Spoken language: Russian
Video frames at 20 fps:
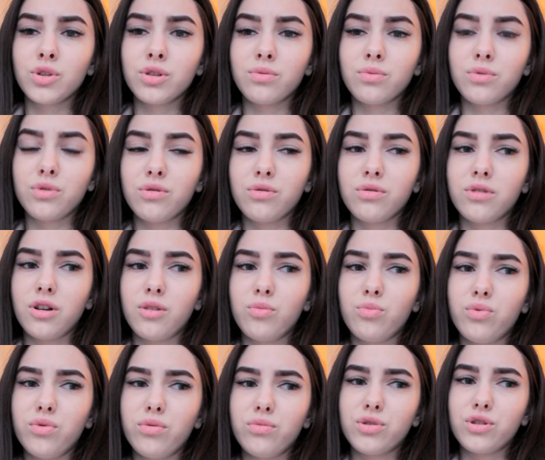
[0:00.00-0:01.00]
смотрю, как
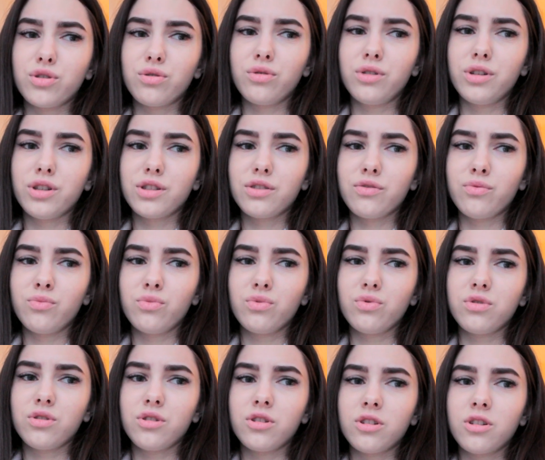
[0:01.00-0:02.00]
бомж роется в
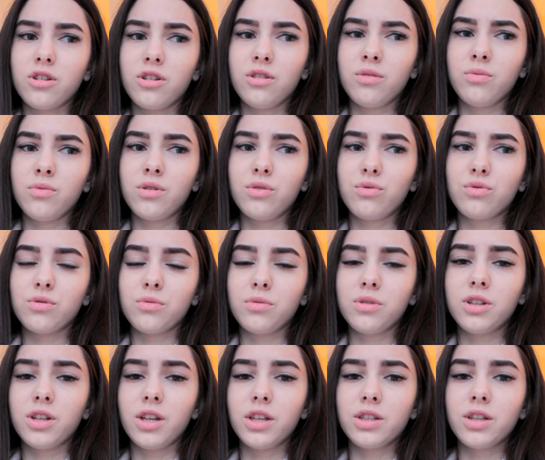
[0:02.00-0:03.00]
мусорке, не могу
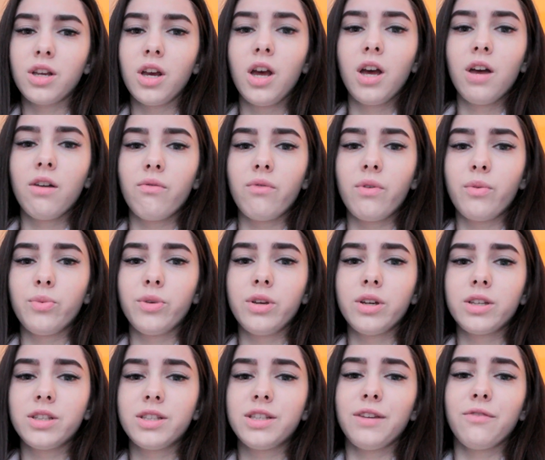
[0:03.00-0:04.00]
смотреть в
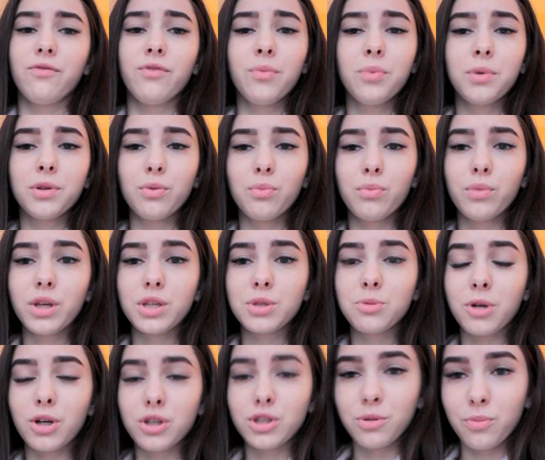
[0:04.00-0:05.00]
объектив. И потом меня
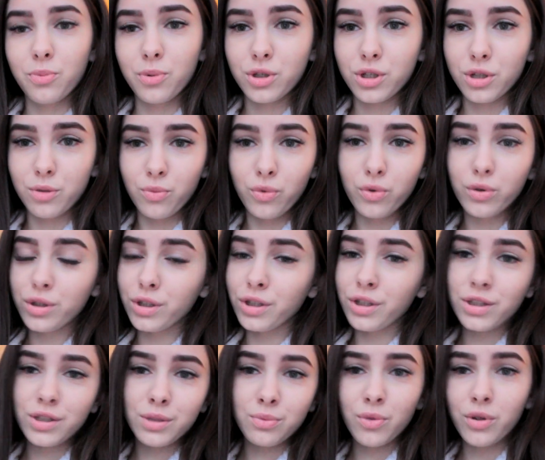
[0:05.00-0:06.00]
спрашивают, почему ты
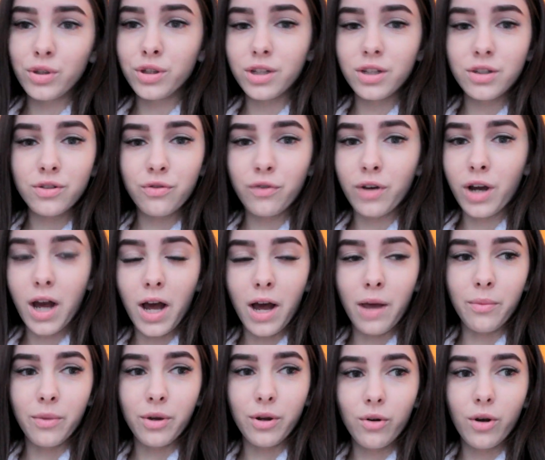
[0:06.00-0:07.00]
не смотришь в
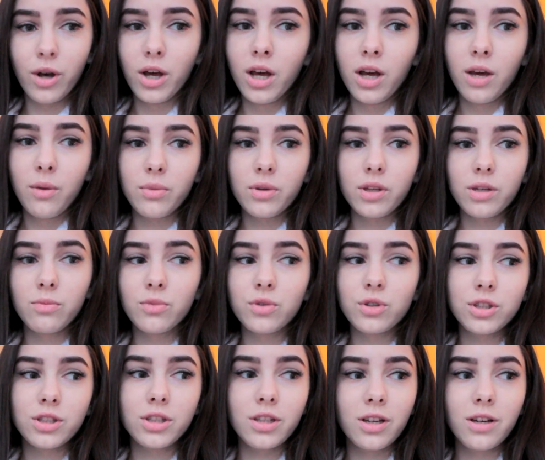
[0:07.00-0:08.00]
камеру? Потому
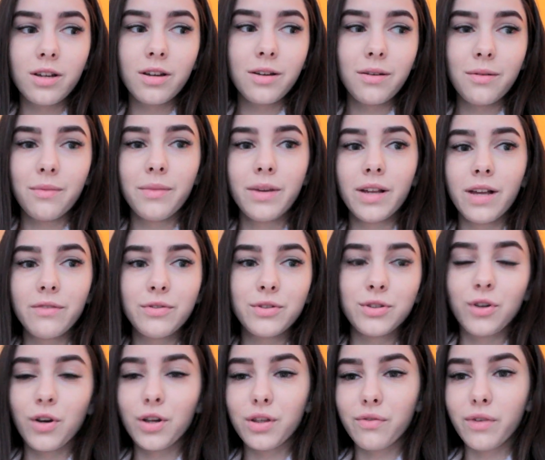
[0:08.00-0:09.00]
что меня
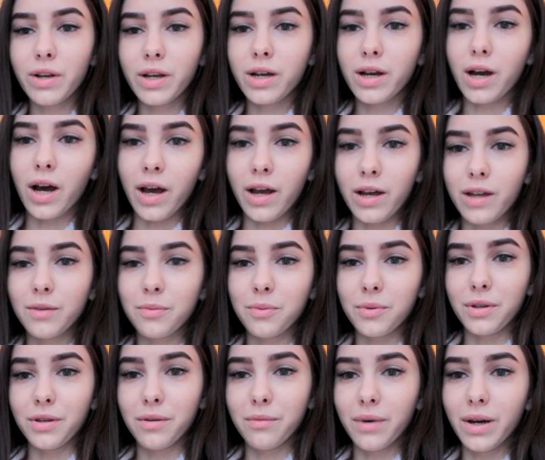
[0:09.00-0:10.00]
все отвлекает,
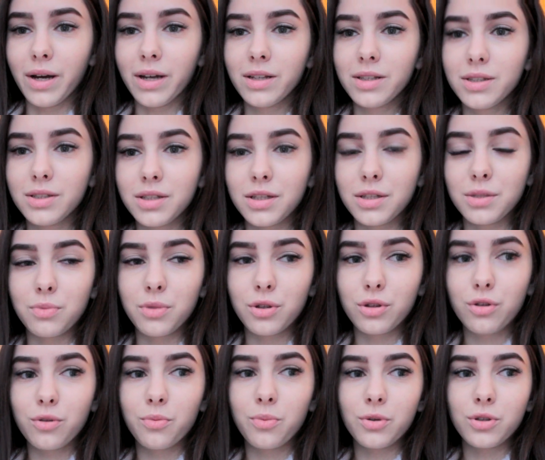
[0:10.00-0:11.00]
понимаете? Я
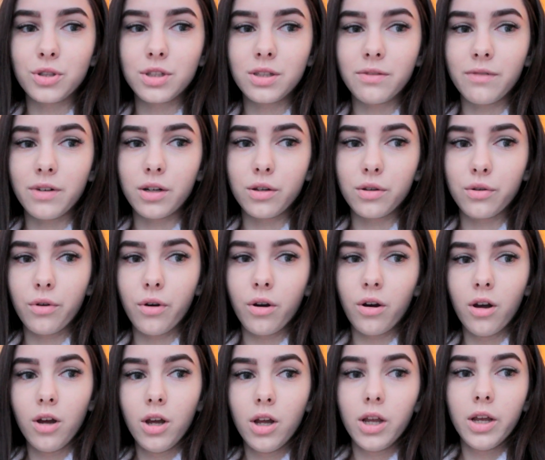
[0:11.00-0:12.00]
смотрю просто в
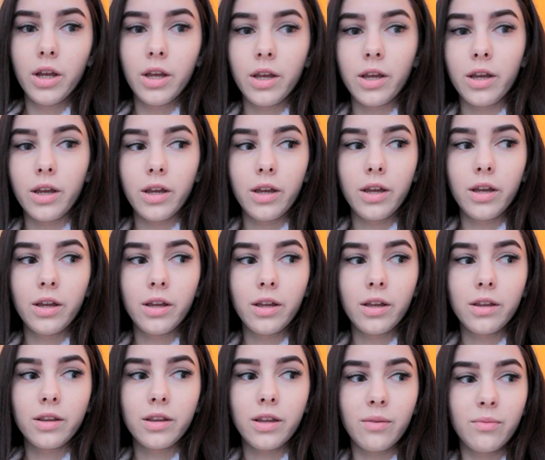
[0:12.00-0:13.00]
окно,
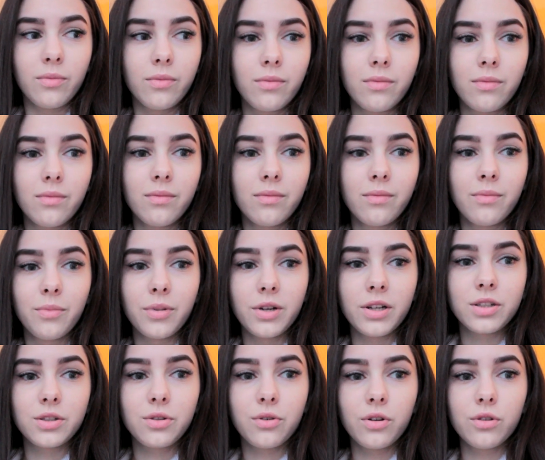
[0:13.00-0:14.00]
и там
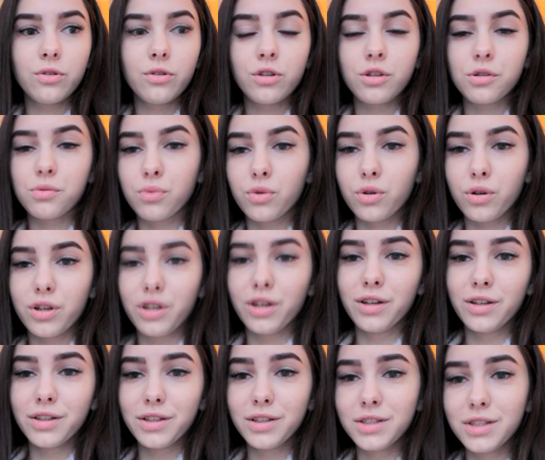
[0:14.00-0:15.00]
происходит очень много
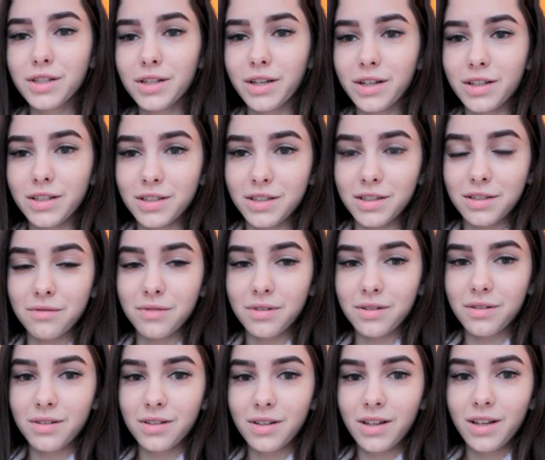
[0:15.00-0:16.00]
интересного.
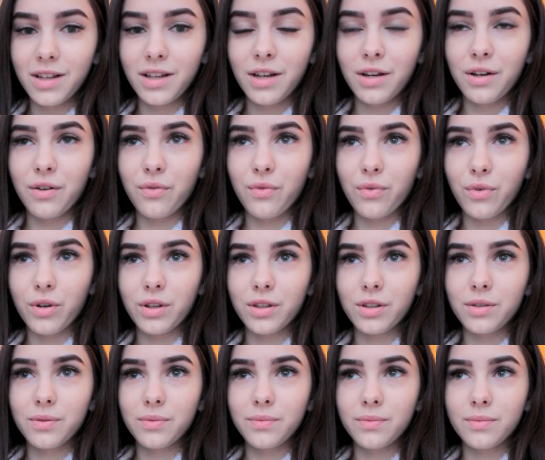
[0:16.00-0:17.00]
Вот.
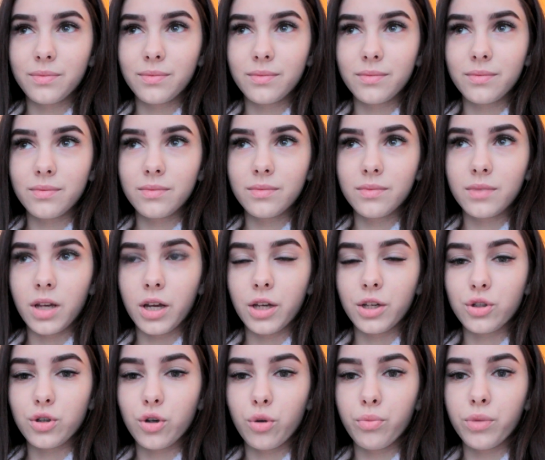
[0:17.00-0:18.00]
А
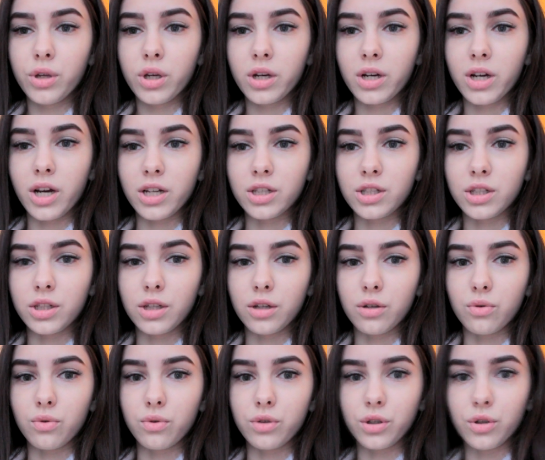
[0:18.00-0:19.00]
еще у меня каша на
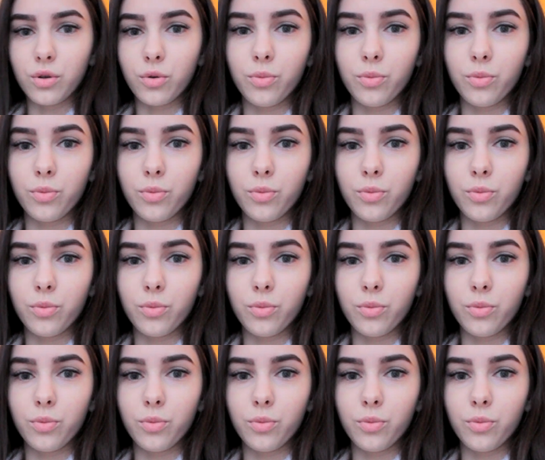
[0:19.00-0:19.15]
кухне